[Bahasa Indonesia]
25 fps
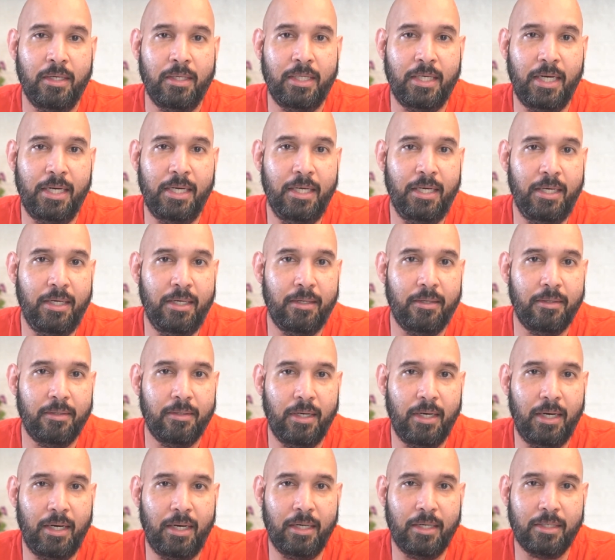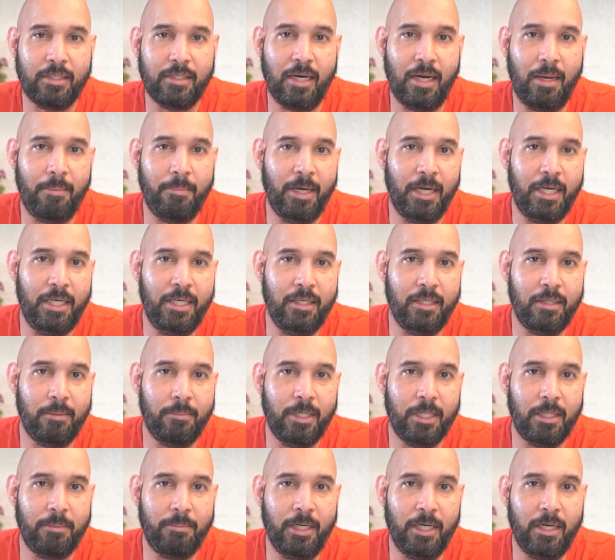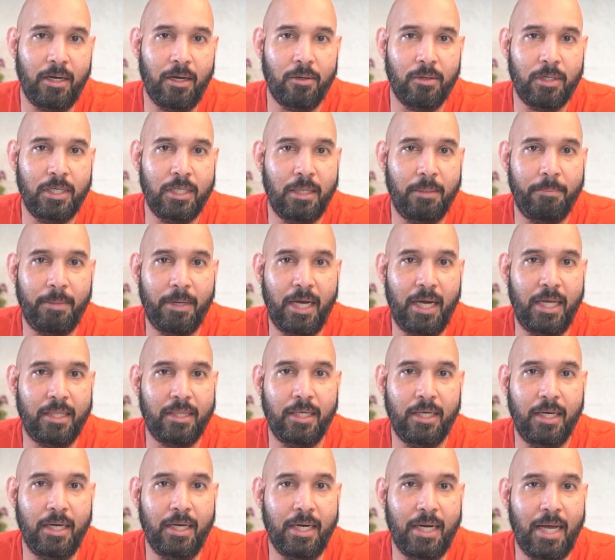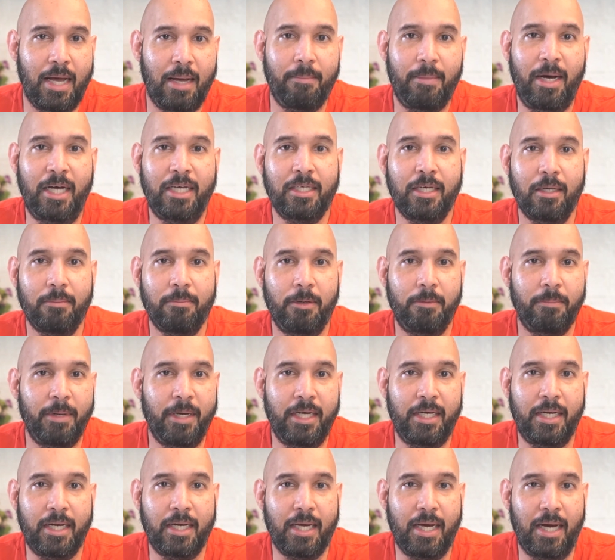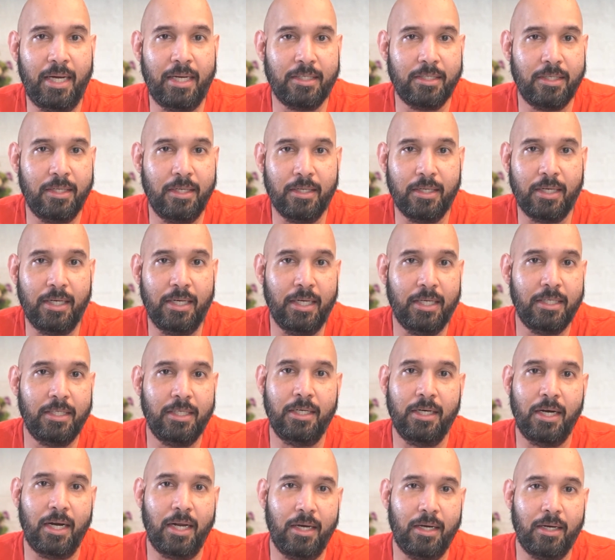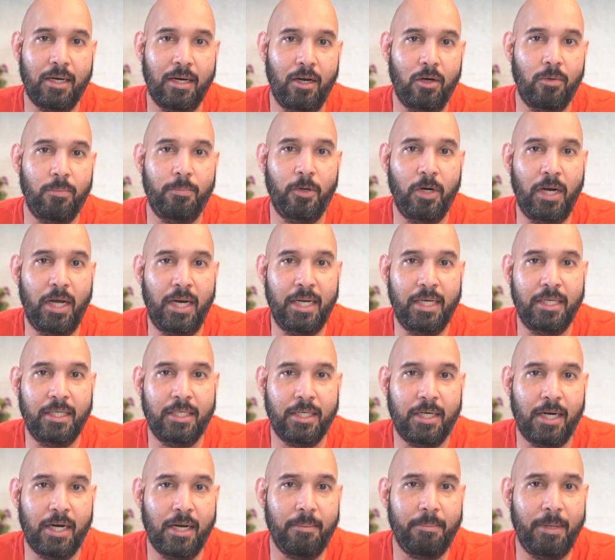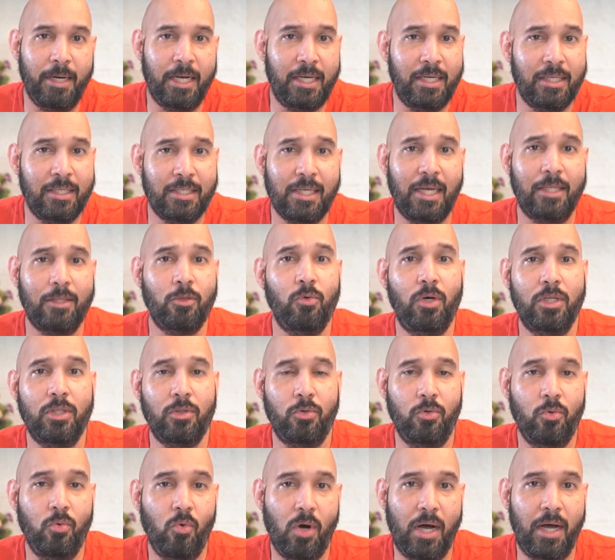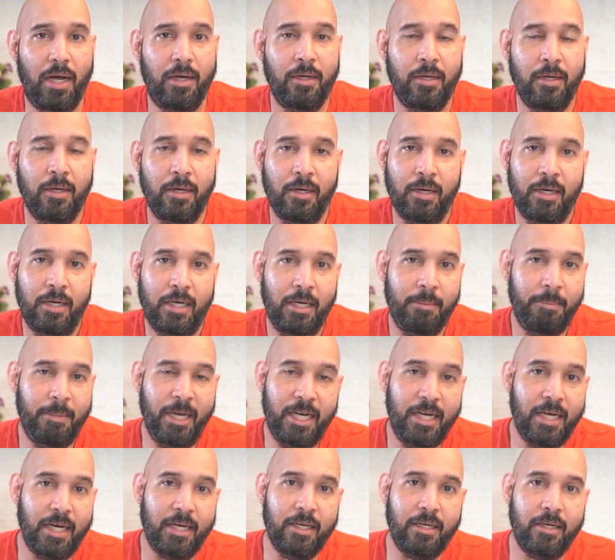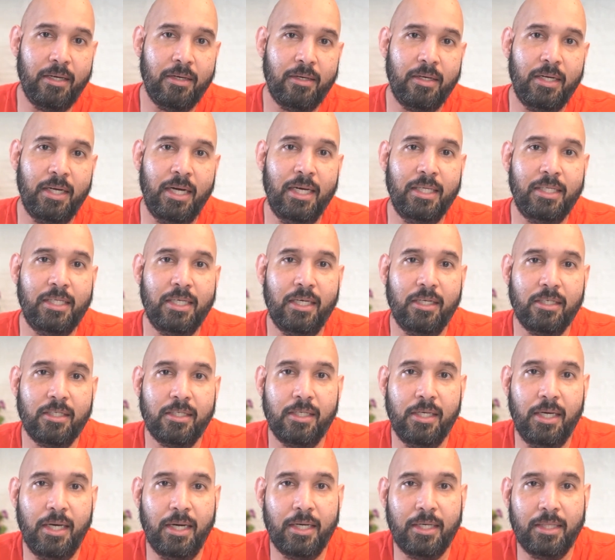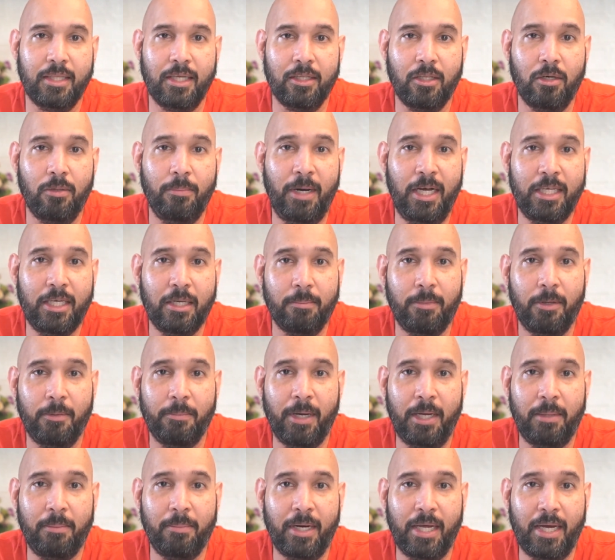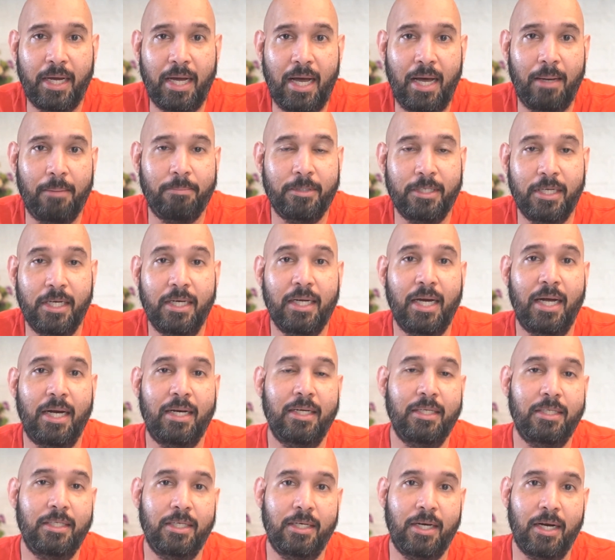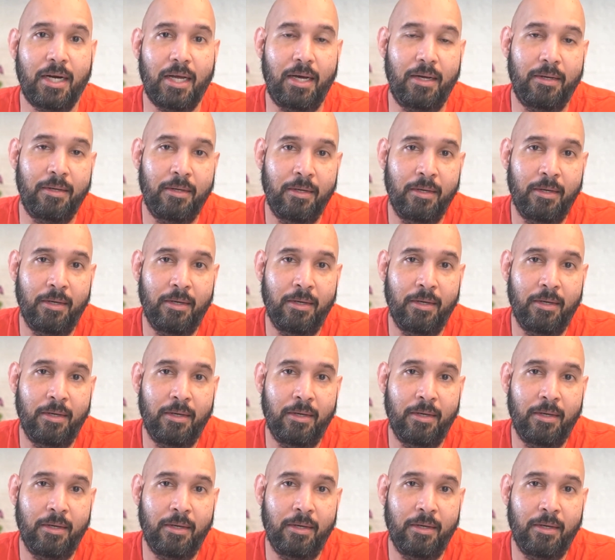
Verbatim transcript: Jadi uh, selama ini teman-teman kalau kita perhatikan nggak banyak pemain dari Arsenal kan yang cedera. Kalaupun ada yang cedera palingan satu atau dua. Ini beda nih dengan Chelsea yang kita tahu banyak pemain mereka absen karena cedera.